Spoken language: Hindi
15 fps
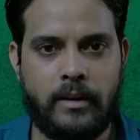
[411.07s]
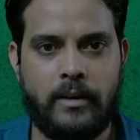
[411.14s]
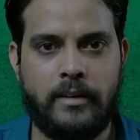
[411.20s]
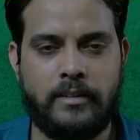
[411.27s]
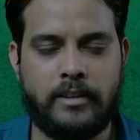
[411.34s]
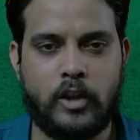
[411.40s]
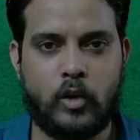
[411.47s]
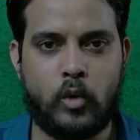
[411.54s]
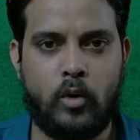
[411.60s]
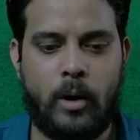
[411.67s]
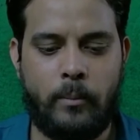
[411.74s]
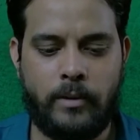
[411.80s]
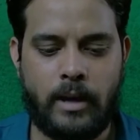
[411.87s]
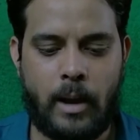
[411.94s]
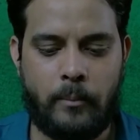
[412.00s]
इसके थ्रू
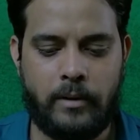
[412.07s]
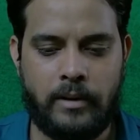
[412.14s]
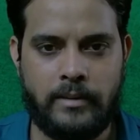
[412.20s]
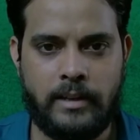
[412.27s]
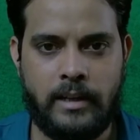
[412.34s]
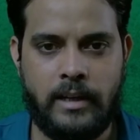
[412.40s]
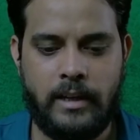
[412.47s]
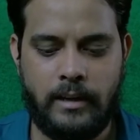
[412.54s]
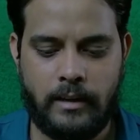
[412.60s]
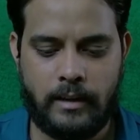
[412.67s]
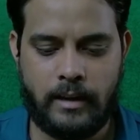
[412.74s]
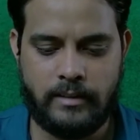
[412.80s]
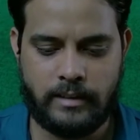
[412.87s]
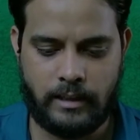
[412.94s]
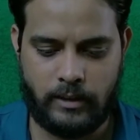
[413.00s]
आप इजीली
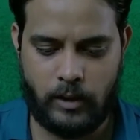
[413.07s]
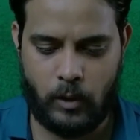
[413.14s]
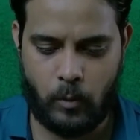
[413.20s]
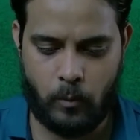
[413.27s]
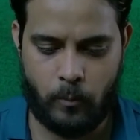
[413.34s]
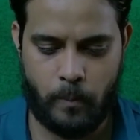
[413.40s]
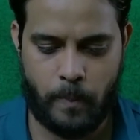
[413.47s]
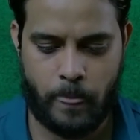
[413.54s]
कर सकते हो